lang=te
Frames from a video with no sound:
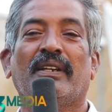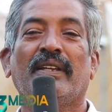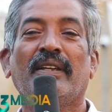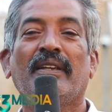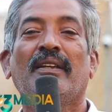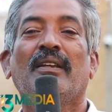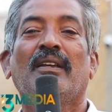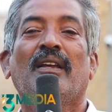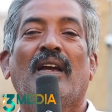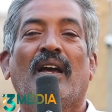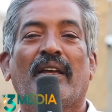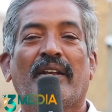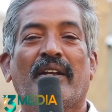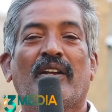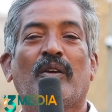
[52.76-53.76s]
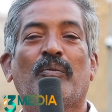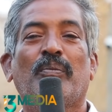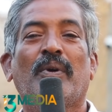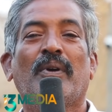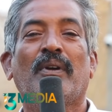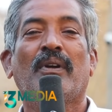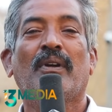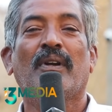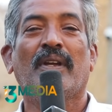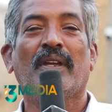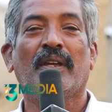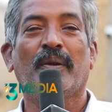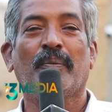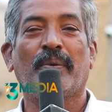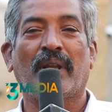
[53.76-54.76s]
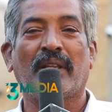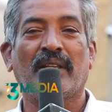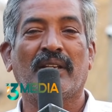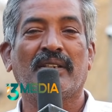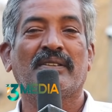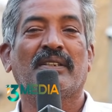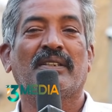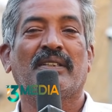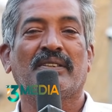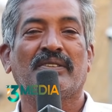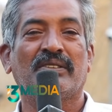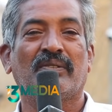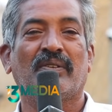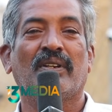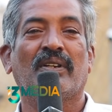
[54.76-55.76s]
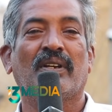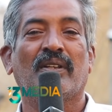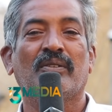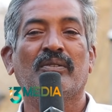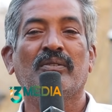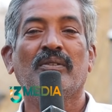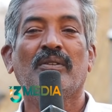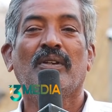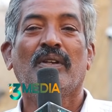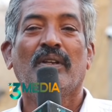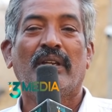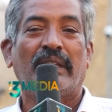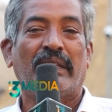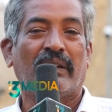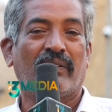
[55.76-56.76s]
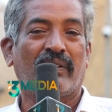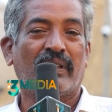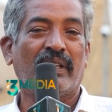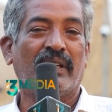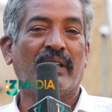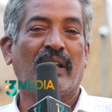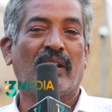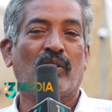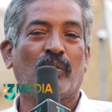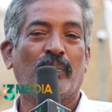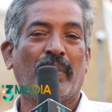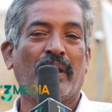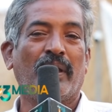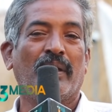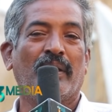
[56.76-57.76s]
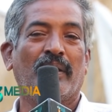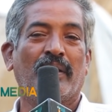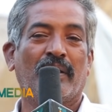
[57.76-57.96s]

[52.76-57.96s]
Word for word: అండి ఆయన డబ్బుకి ప్రాధాన్యత ఇచ్చేవాళ్ళు కాదు ఎవరి దగ్గర రూపాయి